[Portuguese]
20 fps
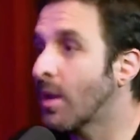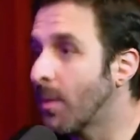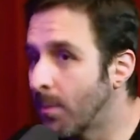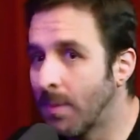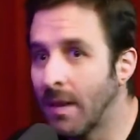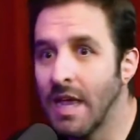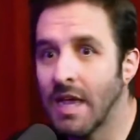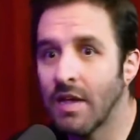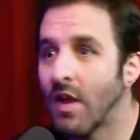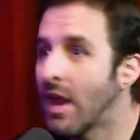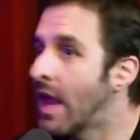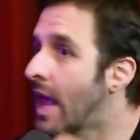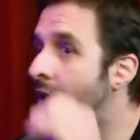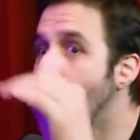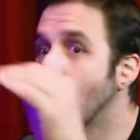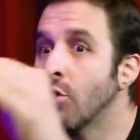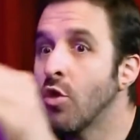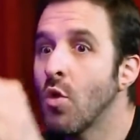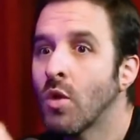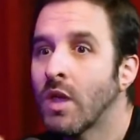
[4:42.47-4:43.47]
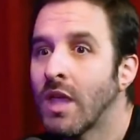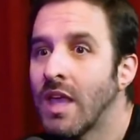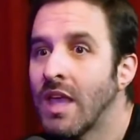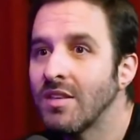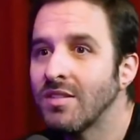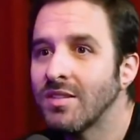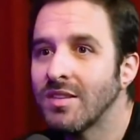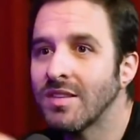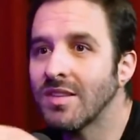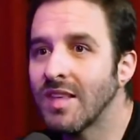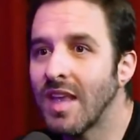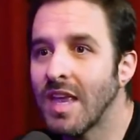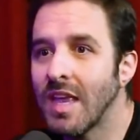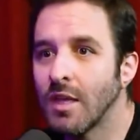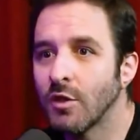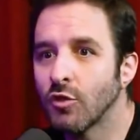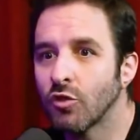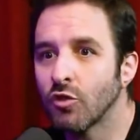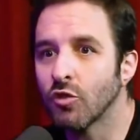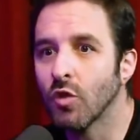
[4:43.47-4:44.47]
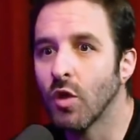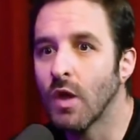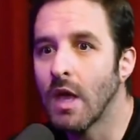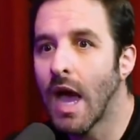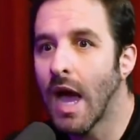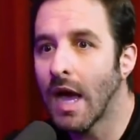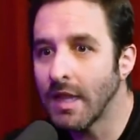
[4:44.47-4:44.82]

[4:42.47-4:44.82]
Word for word: que briga, eu não quis dizer isso.